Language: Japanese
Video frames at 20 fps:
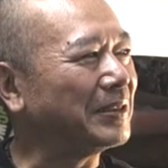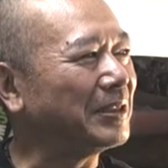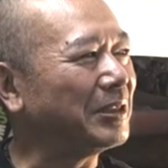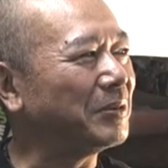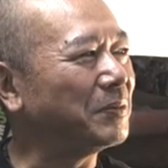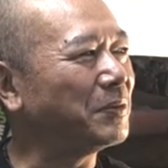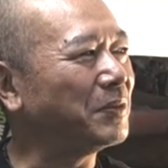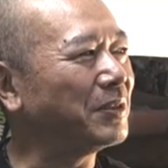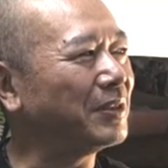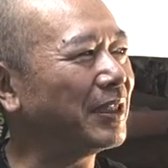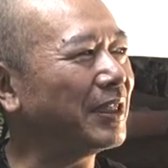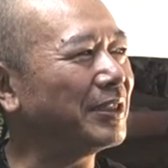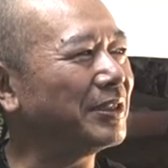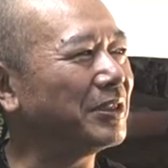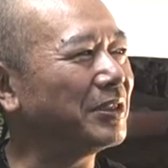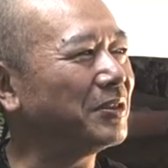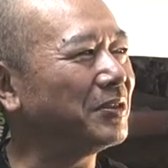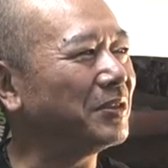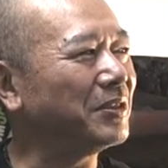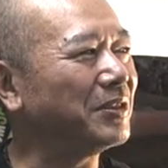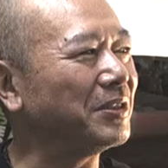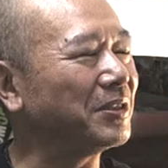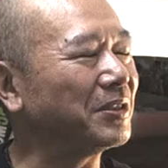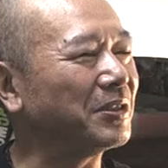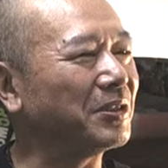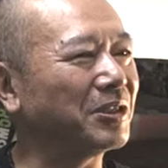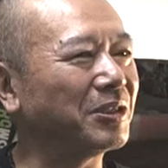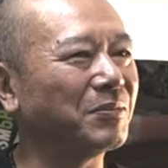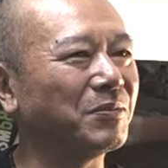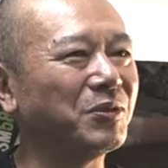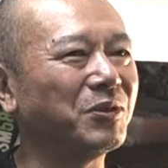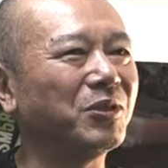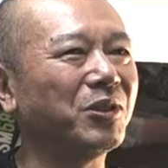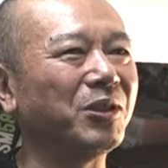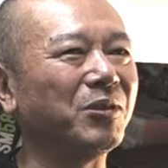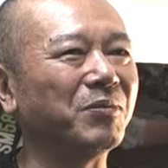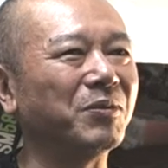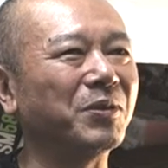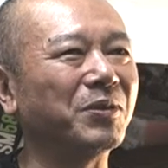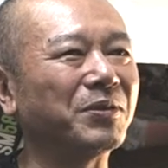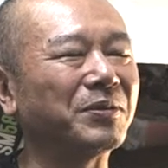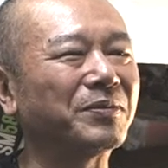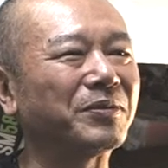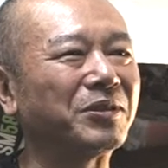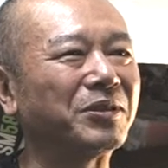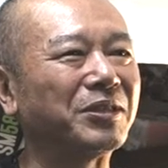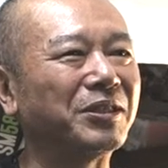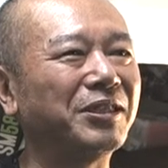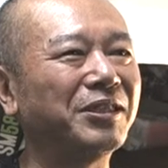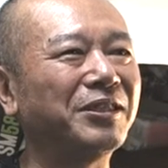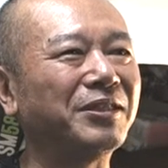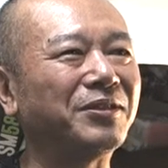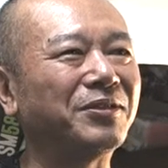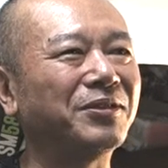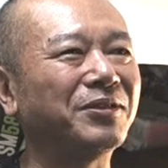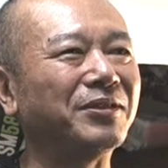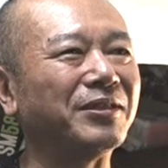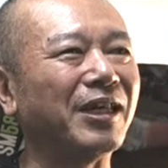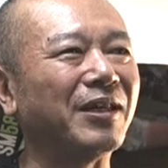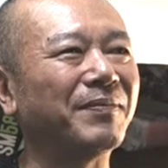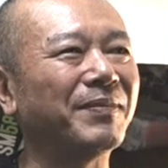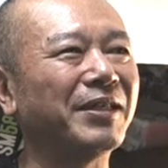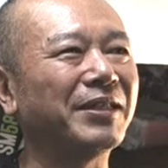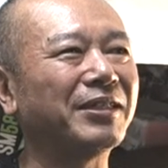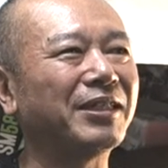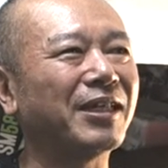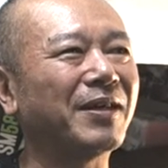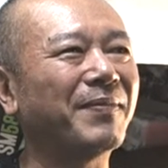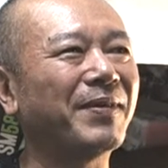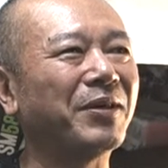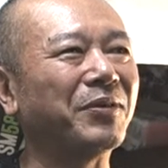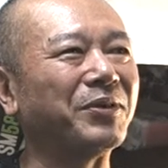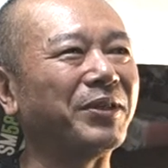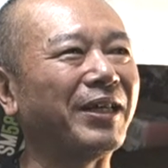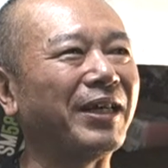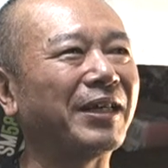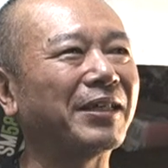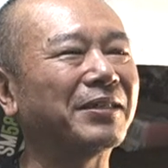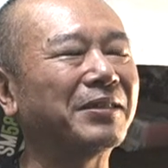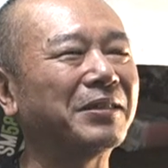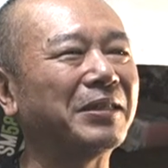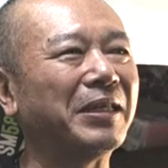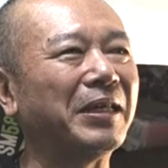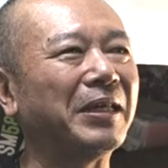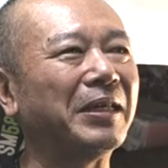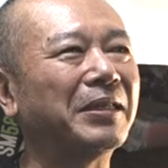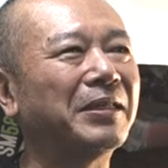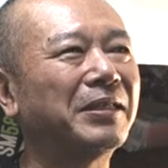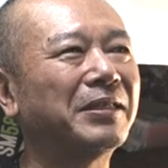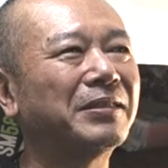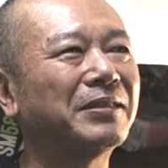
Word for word: 自分が一塁に進むよりも次に来る甘い球を狙って